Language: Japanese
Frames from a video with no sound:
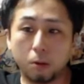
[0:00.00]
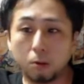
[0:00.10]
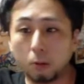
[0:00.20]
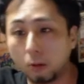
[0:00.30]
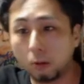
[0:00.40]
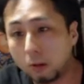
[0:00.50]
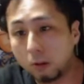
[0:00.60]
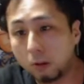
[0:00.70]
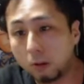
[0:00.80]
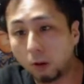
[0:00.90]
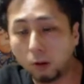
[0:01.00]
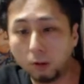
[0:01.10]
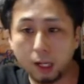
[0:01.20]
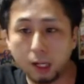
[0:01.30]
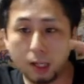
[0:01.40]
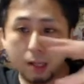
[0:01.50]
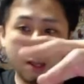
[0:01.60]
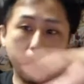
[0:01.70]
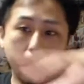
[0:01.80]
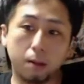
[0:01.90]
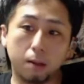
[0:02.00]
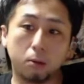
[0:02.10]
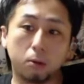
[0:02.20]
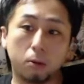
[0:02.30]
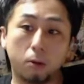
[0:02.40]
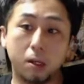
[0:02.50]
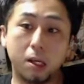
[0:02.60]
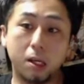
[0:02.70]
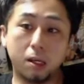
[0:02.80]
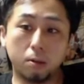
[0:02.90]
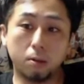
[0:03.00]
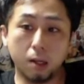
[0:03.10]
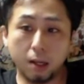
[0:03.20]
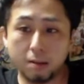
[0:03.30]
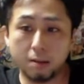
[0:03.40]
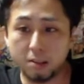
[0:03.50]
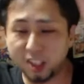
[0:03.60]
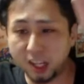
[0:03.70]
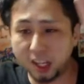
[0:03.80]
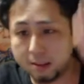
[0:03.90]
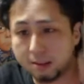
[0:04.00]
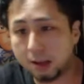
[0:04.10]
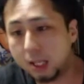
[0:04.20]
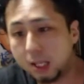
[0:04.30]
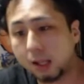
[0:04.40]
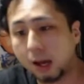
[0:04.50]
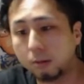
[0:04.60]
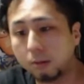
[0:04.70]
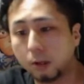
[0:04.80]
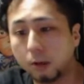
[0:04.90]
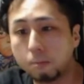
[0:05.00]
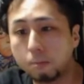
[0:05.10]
男を、こんなに底辺の男をひっくり返すチャンスがみんなにあるんだよ。